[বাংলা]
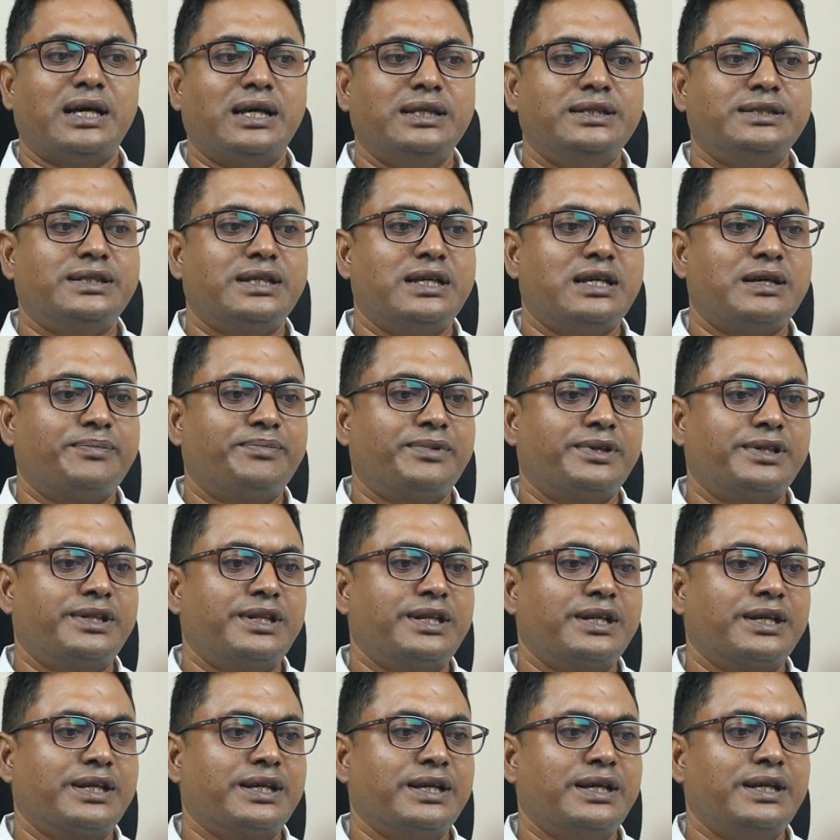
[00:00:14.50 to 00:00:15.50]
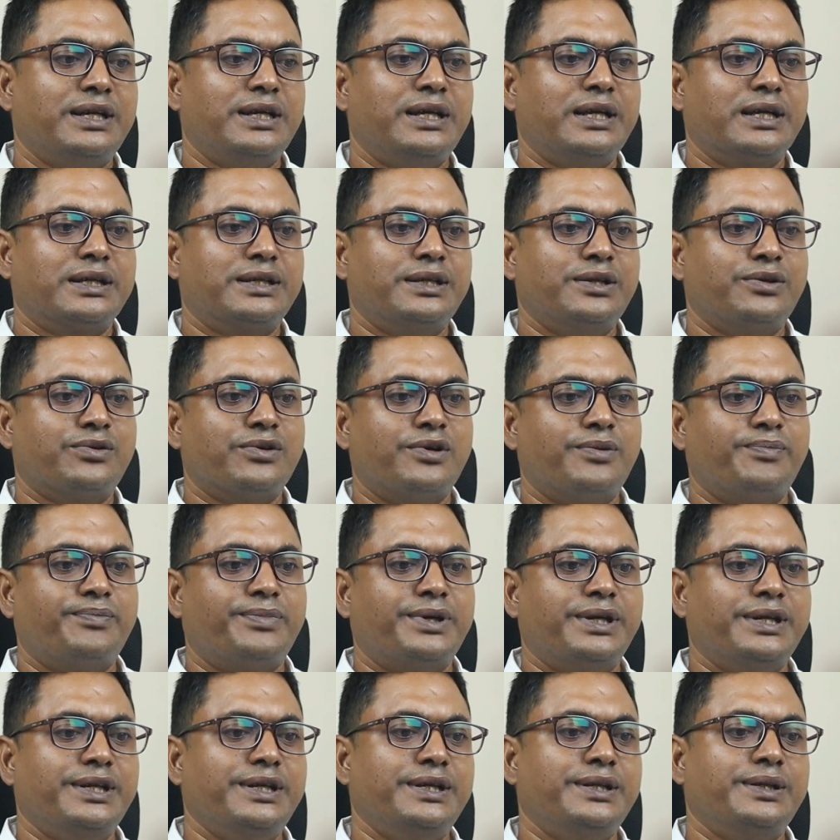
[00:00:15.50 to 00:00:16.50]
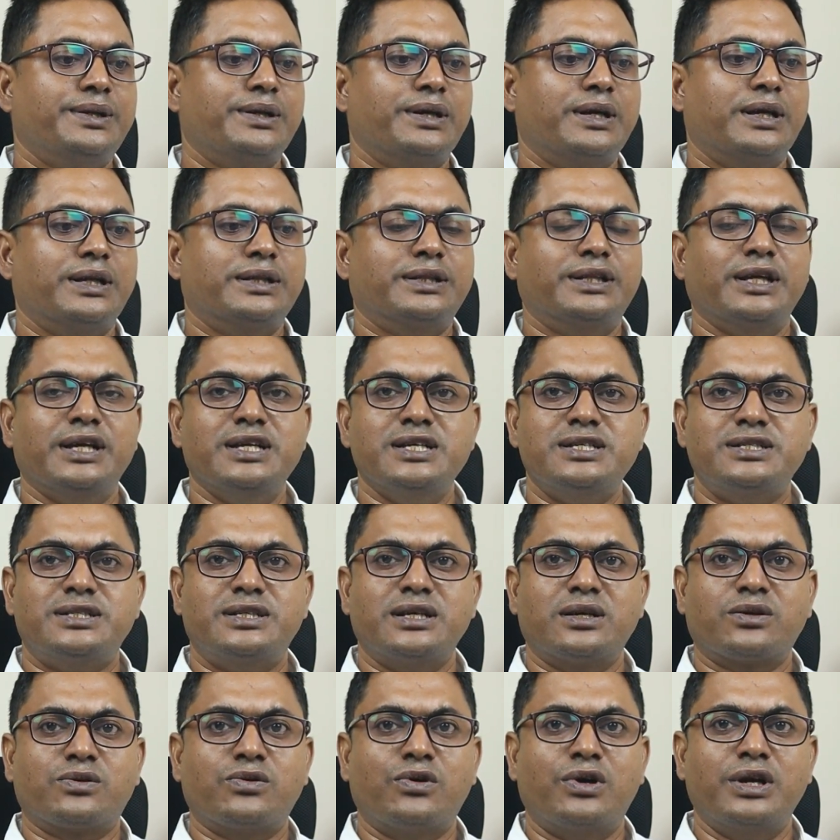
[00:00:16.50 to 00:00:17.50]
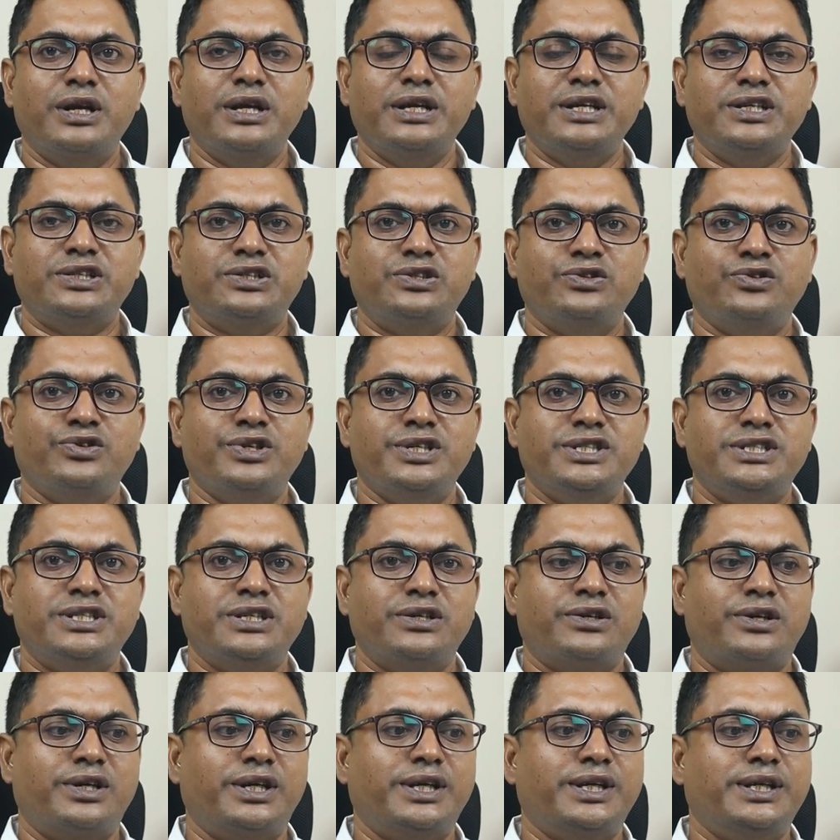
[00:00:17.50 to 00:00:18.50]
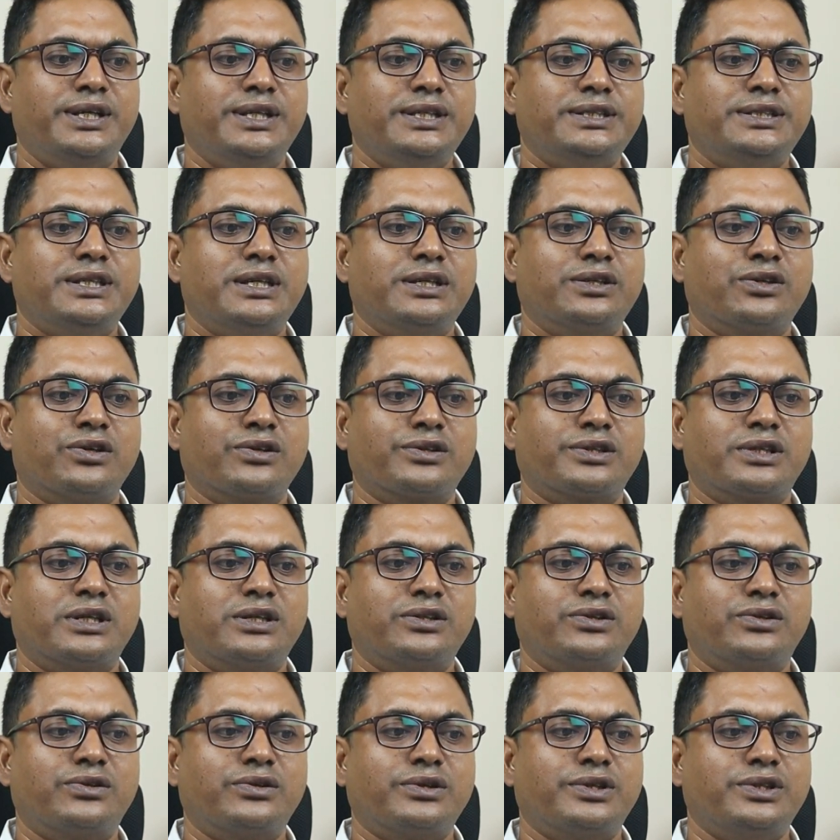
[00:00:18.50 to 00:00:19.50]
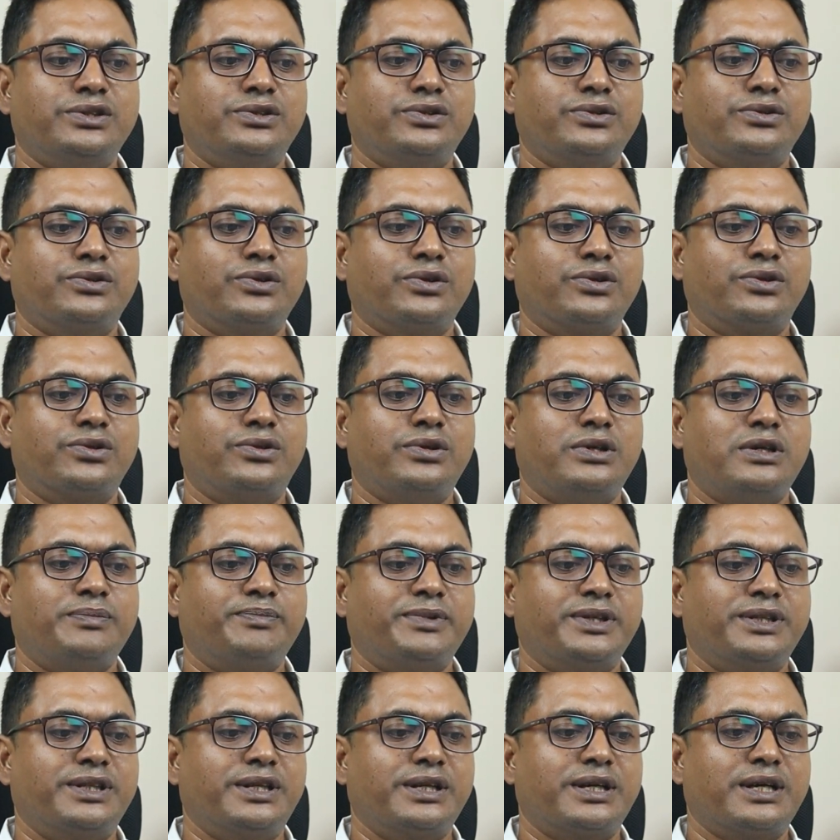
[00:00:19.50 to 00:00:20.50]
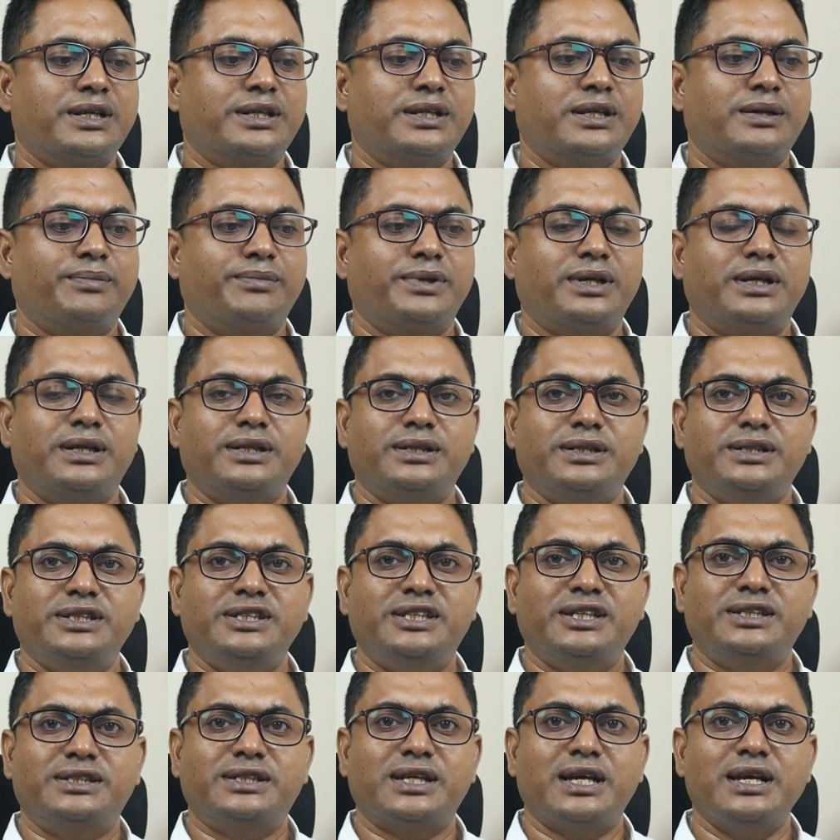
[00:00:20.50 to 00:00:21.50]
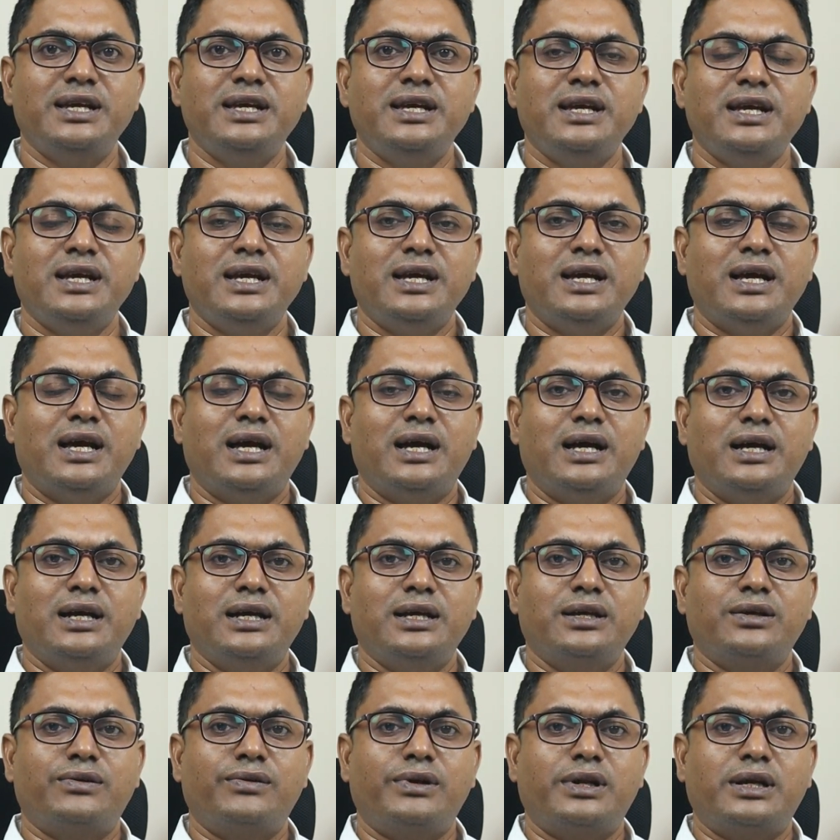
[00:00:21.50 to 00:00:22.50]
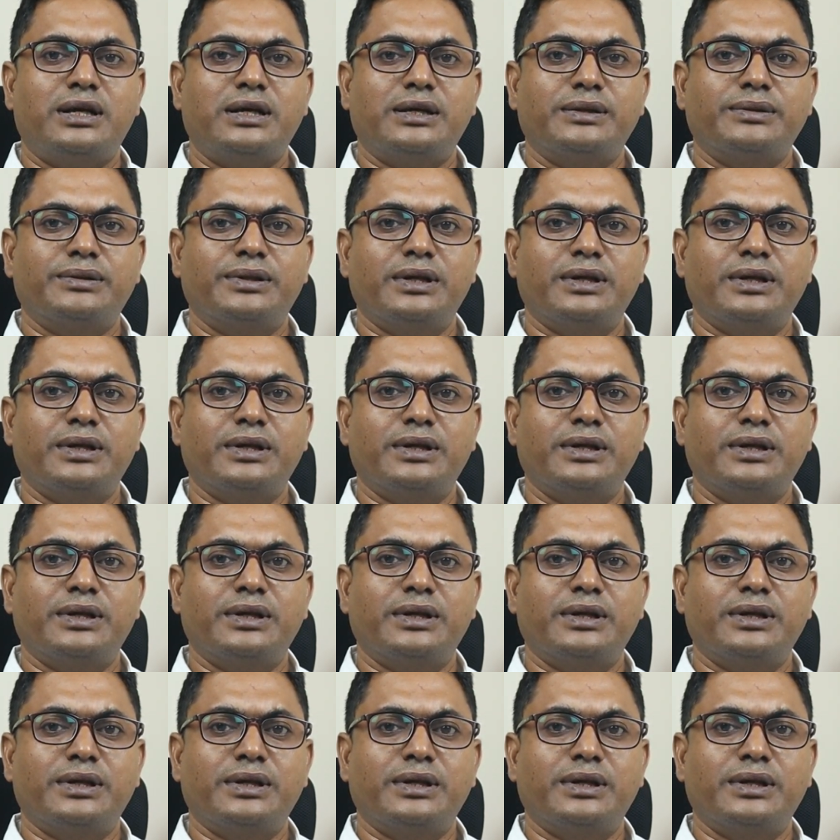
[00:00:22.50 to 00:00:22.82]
আজকে আপনাদেরকে একটি কোম্পানির তেইশটা কলিং ইস্যু হয়েছে অলরেডি সেই সংক্রান্ত কিছু তথ্য আপনাদের কাছে আমরা দিতে চাই এগুলা